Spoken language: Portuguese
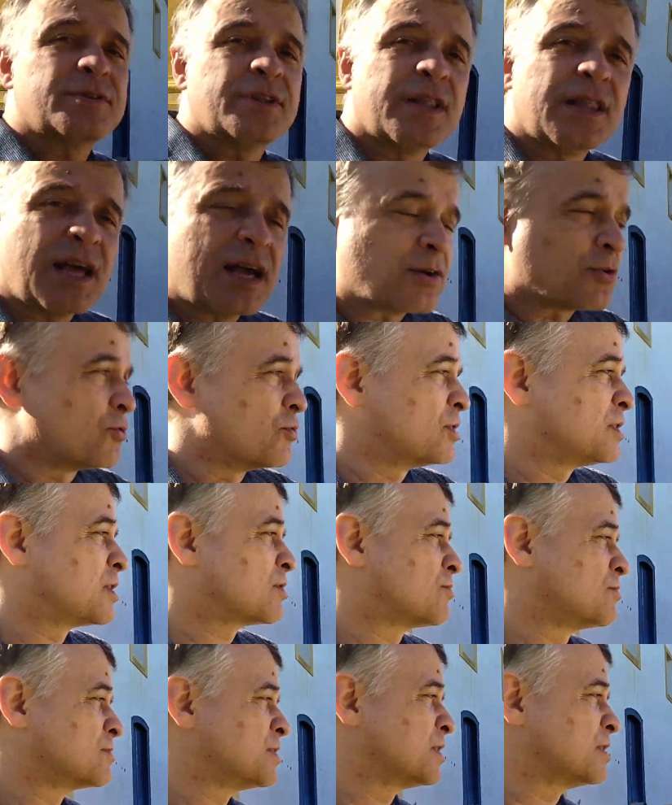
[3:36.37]
Lagoa da
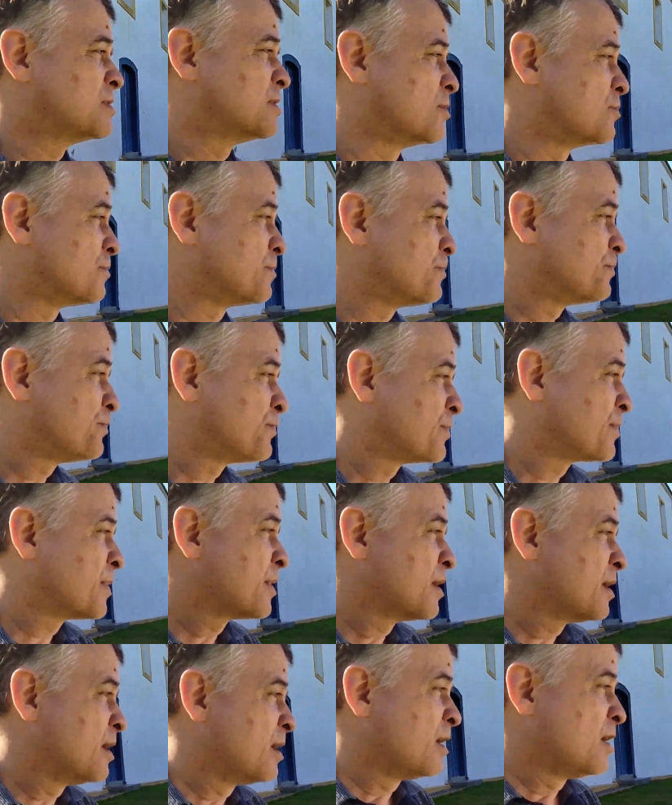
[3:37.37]
Conceição.
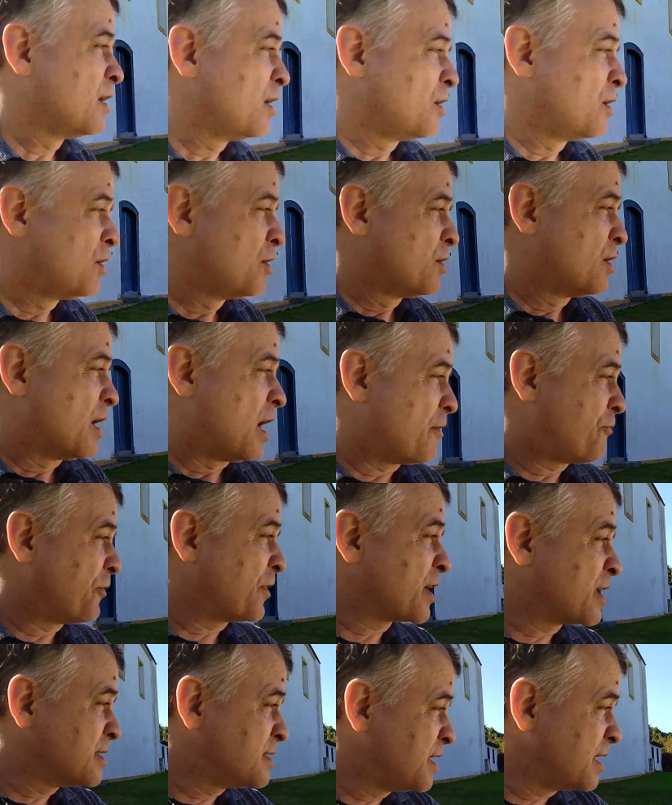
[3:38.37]
A
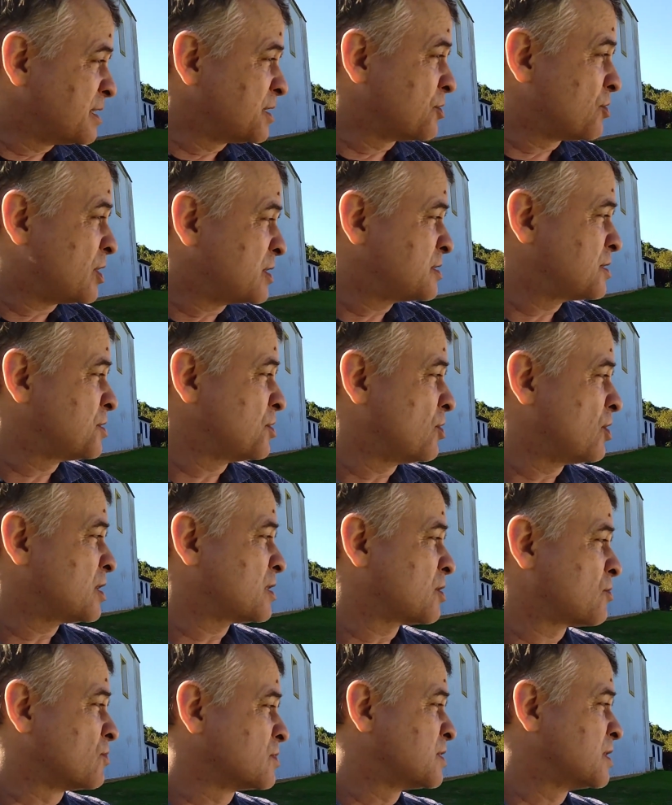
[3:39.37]
freguesia de Nossa Senhora da
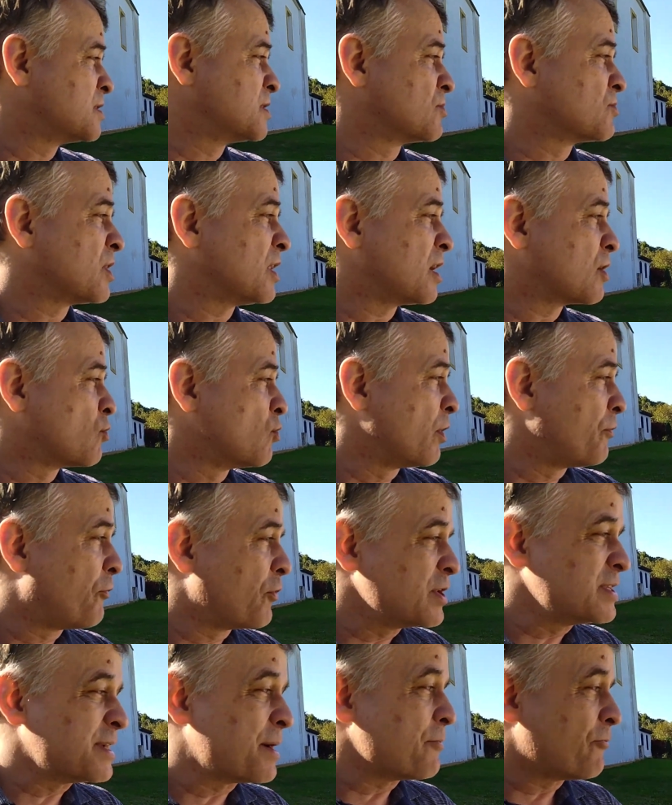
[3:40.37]
Conceição da Lagoa foi
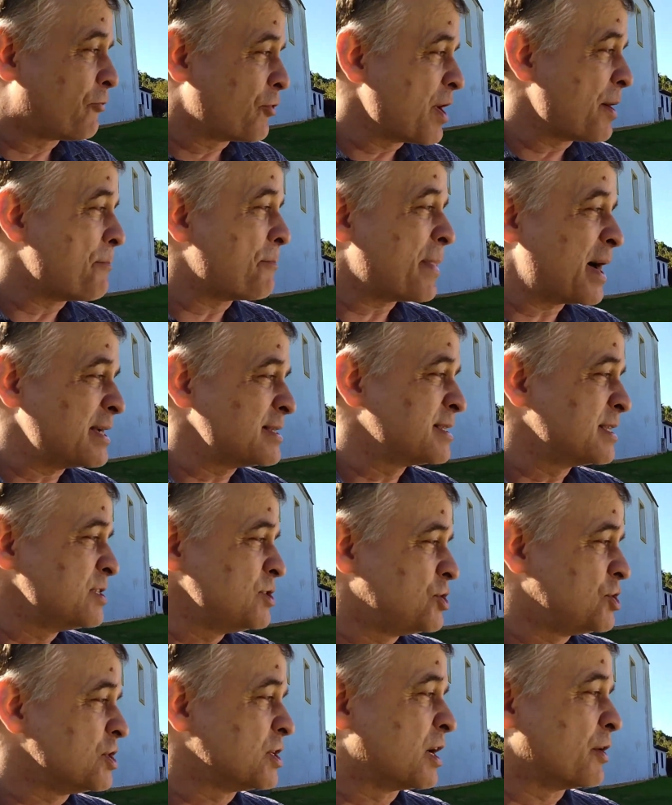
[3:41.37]
a, foi a mais
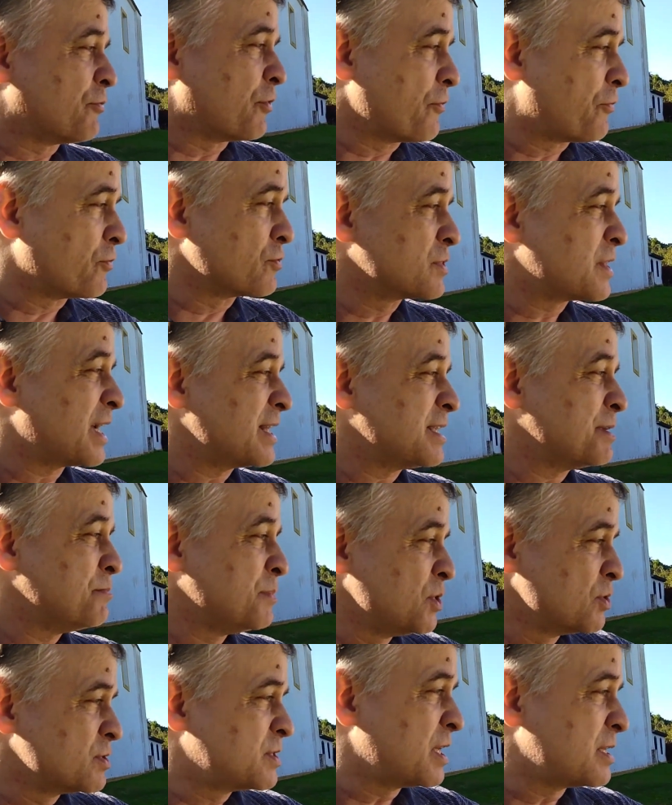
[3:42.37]
antiga, foi fundada em
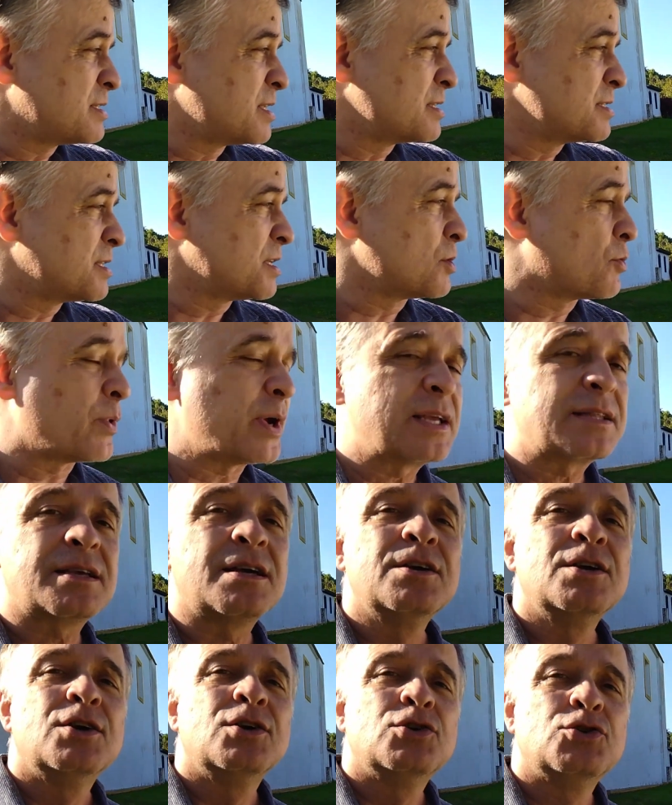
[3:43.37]
1750,
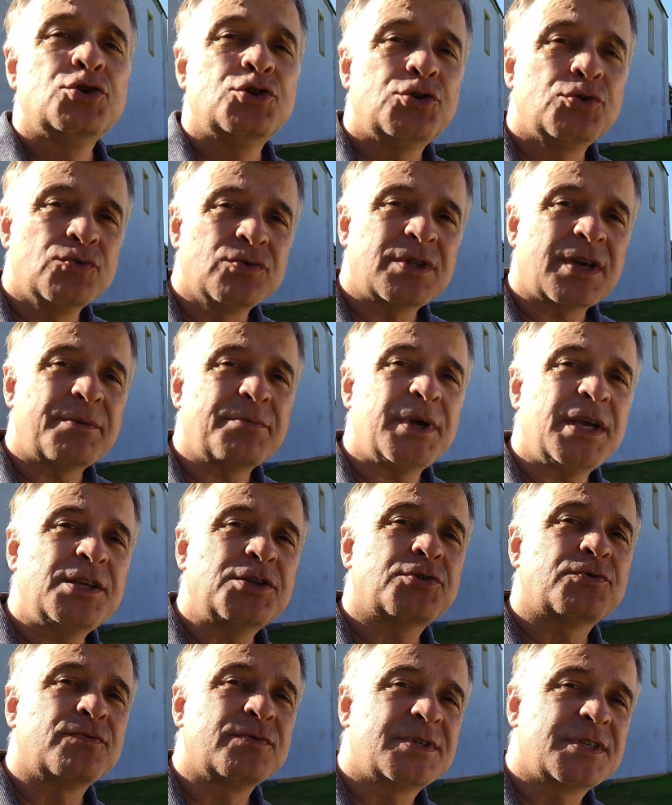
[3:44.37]
juntamente
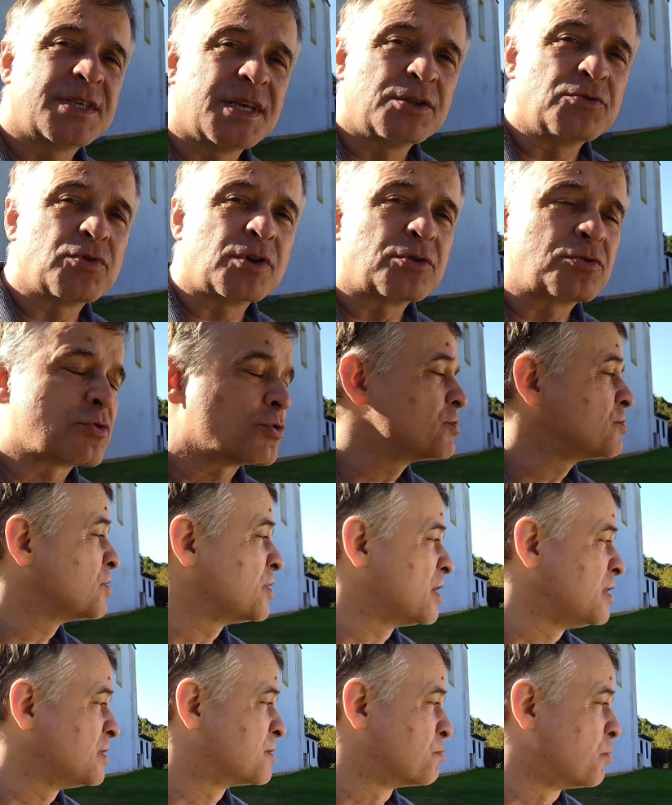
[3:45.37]
com Santo Antônio de
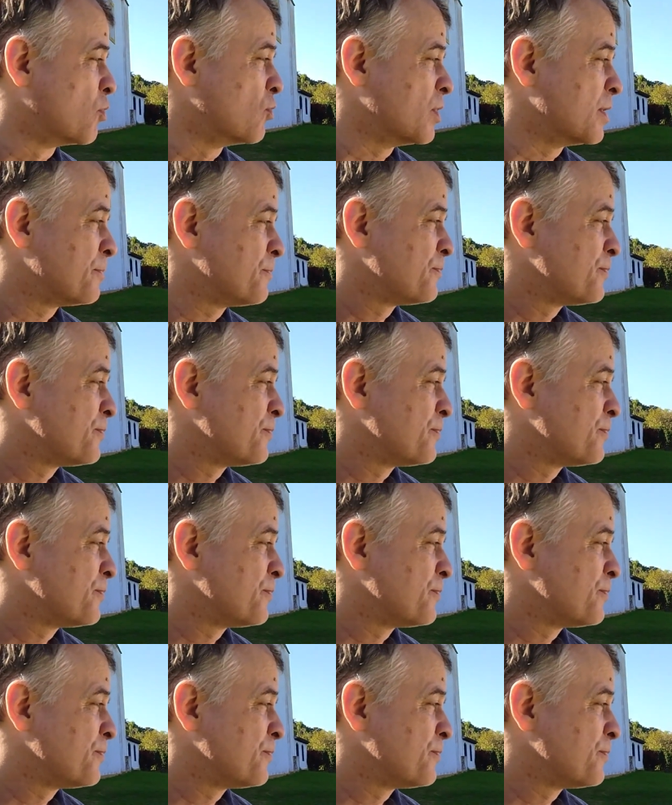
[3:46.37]
Lisboa.